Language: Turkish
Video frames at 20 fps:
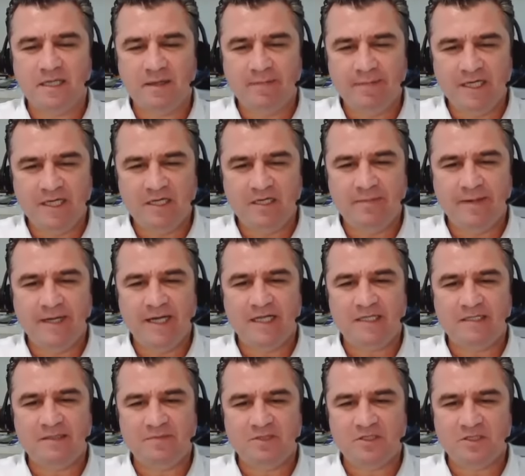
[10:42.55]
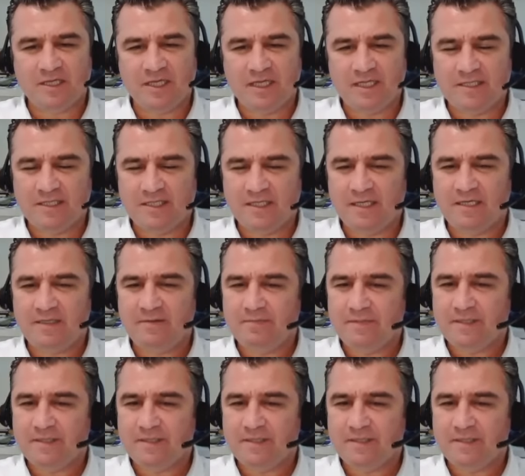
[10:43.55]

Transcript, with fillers: temelini beğendiğim şirketi